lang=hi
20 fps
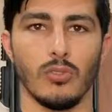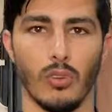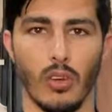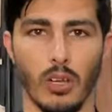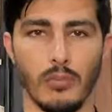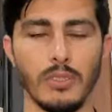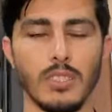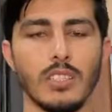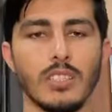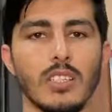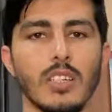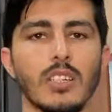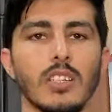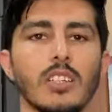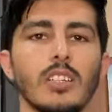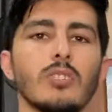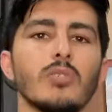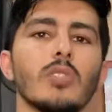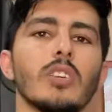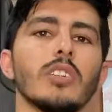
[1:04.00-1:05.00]
तो अभी इसका
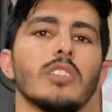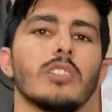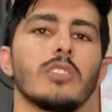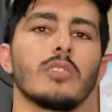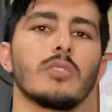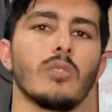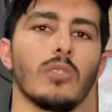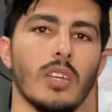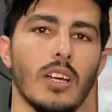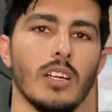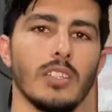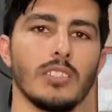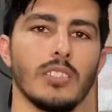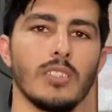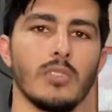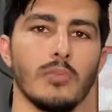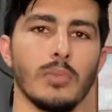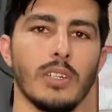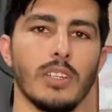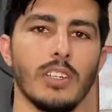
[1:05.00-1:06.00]
रेट जो है सोलह
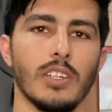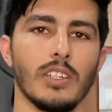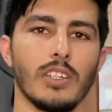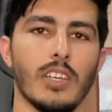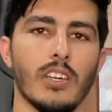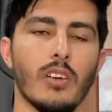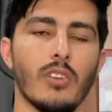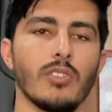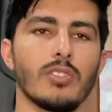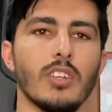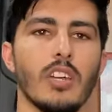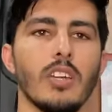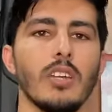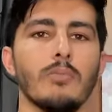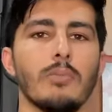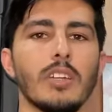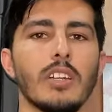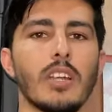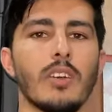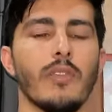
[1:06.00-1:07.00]
हज़ार रुपये रेट है और कहना
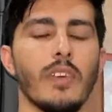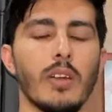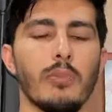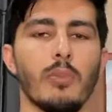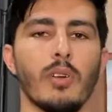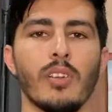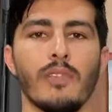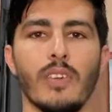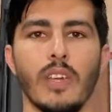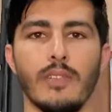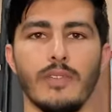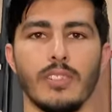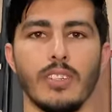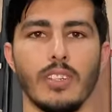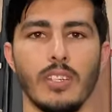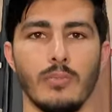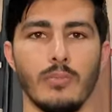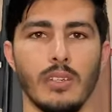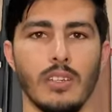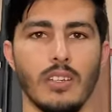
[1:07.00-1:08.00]
मेड फाइव पॉइंट फाइव
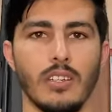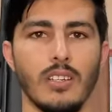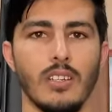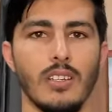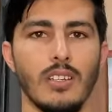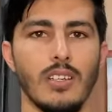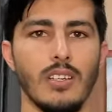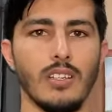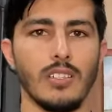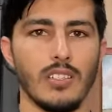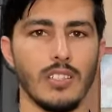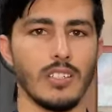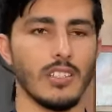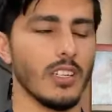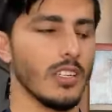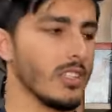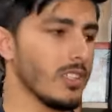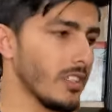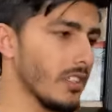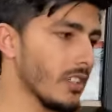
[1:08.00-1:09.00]
चरे में ठीक
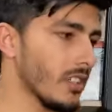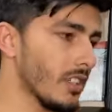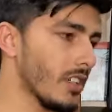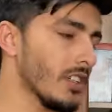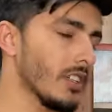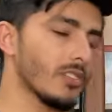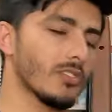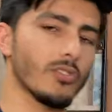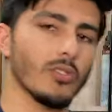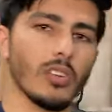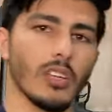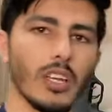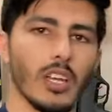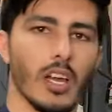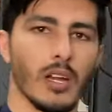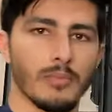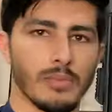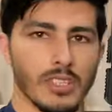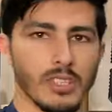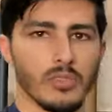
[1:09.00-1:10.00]
है ये रेट जो है
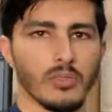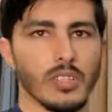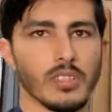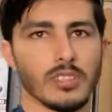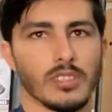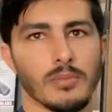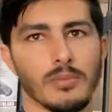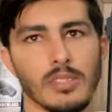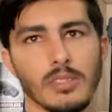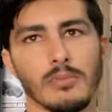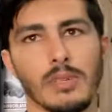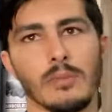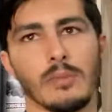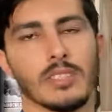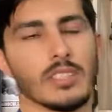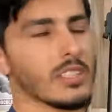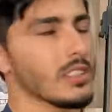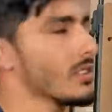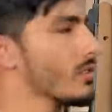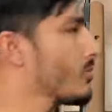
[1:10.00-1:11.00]
अपडेट हुए सब की मैं
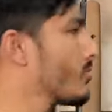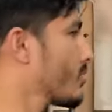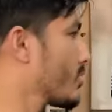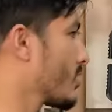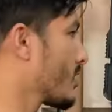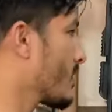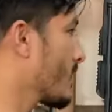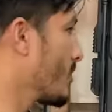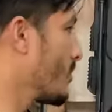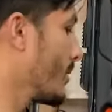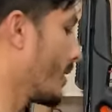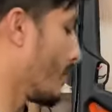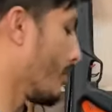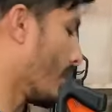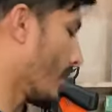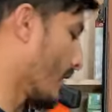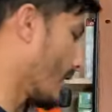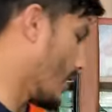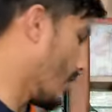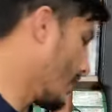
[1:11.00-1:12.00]
बता दूँ जितनी भी
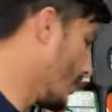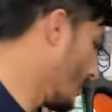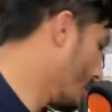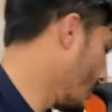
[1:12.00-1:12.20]
अमाउंट है